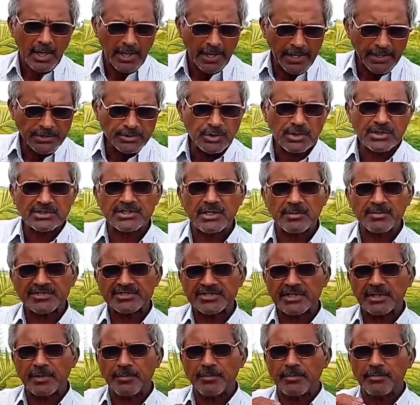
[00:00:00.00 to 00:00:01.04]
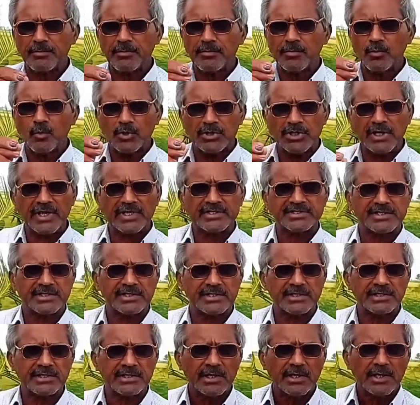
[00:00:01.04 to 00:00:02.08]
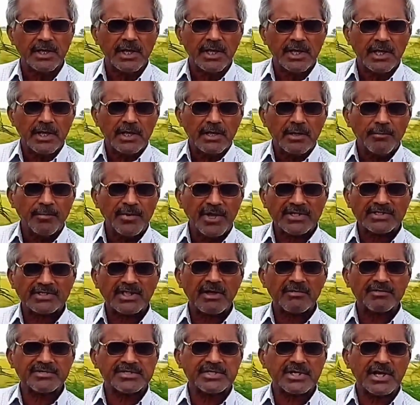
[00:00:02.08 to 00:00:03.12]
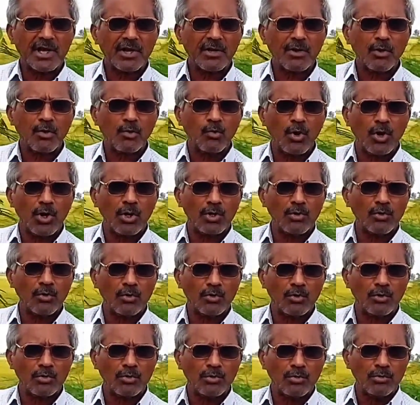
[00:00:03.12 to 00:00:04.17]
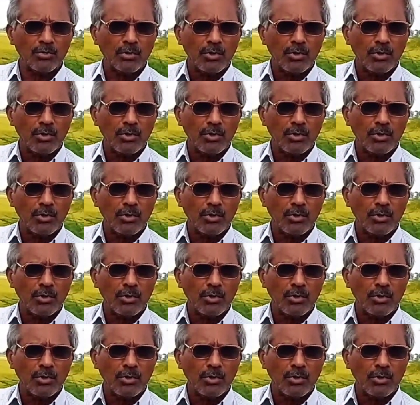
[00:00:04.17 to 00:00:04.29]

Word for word: రైతుల సమస్యని వదిలేసి మిగతా విషయాల్లో ఒకరినొకరు